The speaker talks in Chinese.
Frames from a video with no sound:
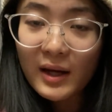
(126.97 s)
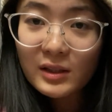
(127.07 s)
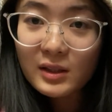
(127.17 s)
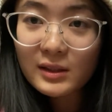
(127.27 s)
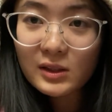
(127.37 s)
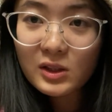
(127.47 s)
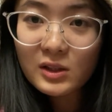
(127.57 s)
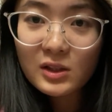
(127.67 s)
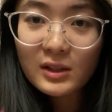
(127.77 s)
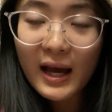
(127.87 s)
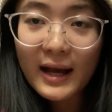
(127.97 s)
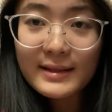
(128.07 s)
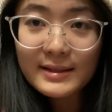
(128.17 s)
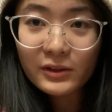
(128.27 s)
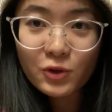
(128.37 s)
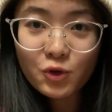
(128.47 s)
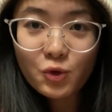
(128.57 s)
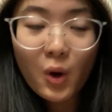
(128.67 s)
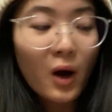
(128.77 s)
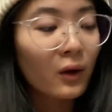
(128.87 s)
这其实是它结的
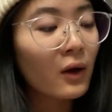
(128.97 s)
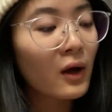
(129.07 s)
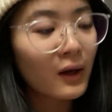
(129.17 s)
霜，